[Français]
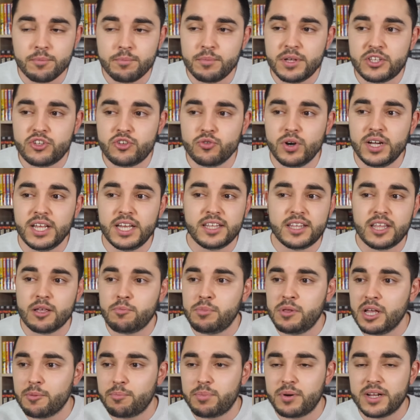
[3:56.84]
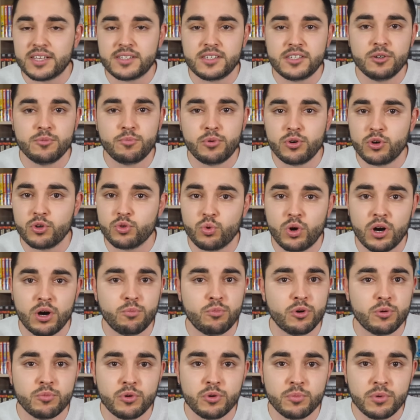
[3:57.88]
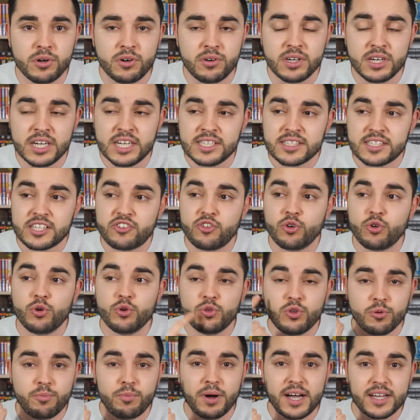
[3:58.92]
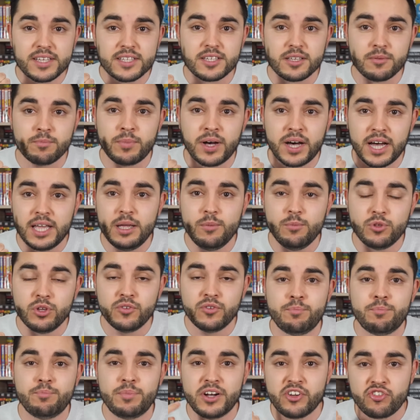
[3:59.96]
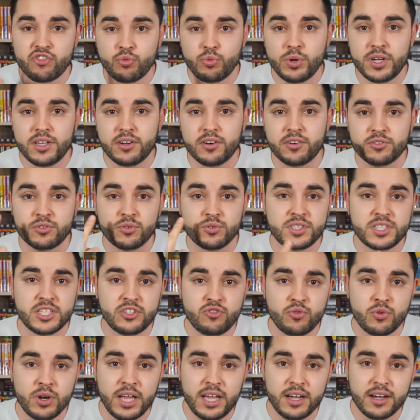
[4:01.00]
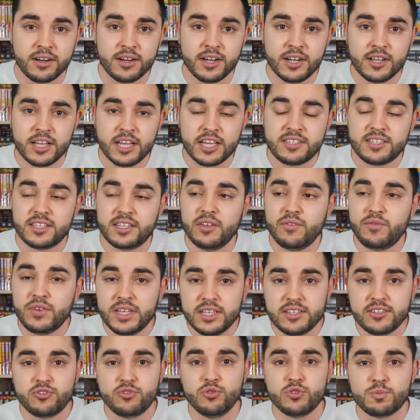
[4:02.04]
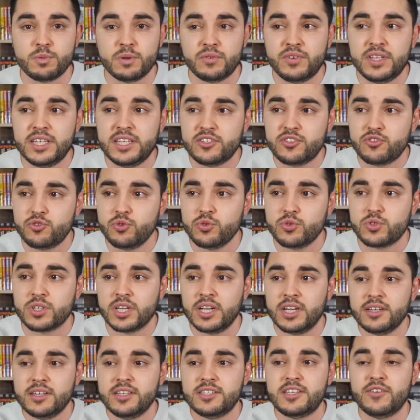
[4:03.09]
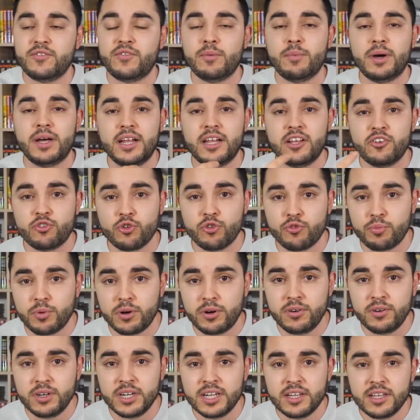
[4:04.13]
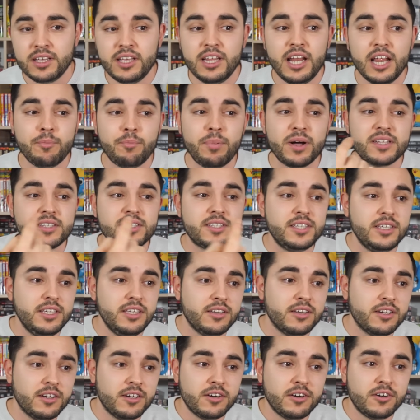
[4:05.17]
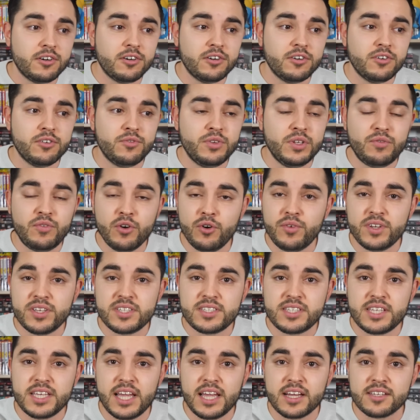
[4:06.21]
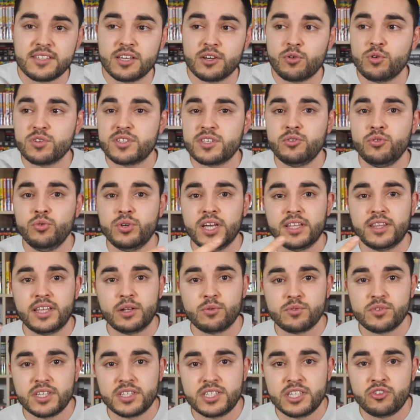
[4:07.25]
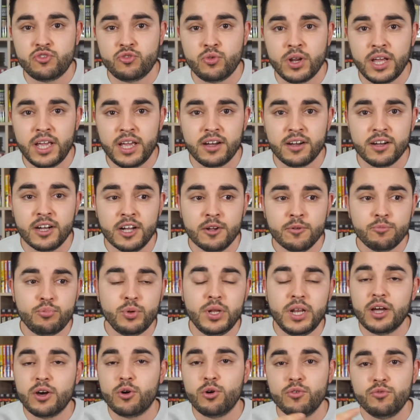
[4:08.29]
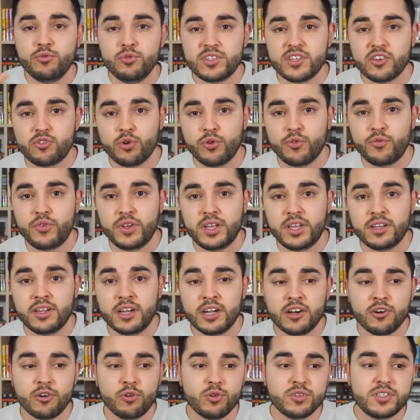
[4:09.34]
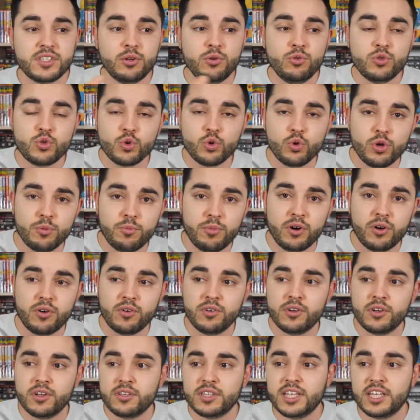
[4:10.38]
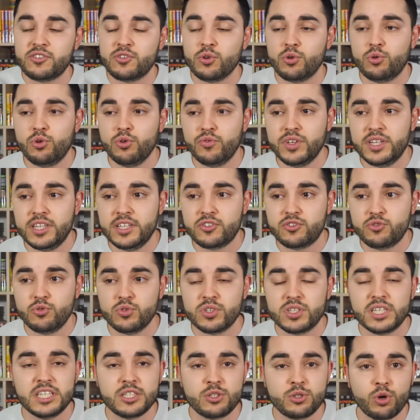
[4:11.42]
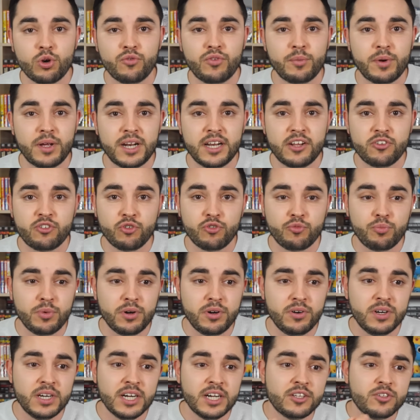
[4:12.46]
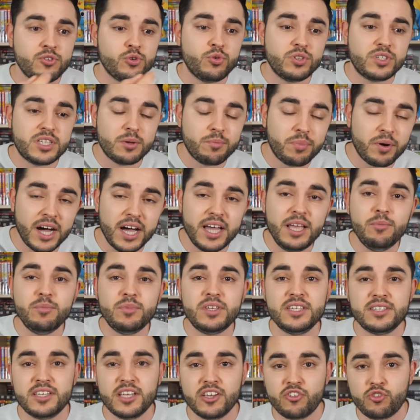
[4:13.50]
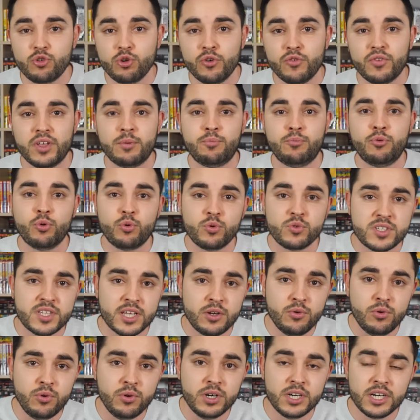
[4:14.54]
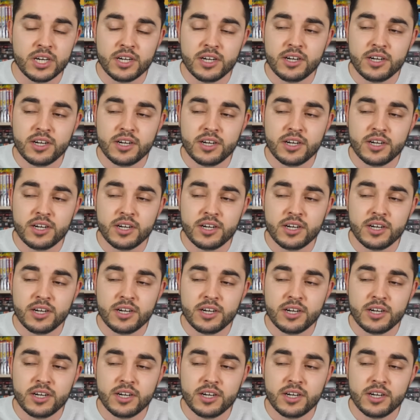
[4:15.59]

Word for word: Mais tu vois, il était bien placé au bon endroit au bon moment, sachant que de base, Brahim pas jouer en tant que titulaire et que c'était Vinicius. Mais Vinicius, il s'est fait mal à l'échauffement, il est parti euh, vite fait au vestiaire, c'est Rossellou qui est annoncé titulaire. Puis les revenus revenu s'échauffer, Rossellou sur le banc. D'un seul coup, Vinicius, il se refait mal à l'échauffement. Du coup, c'est Brahim qui s'échauffe et puis Rossellou.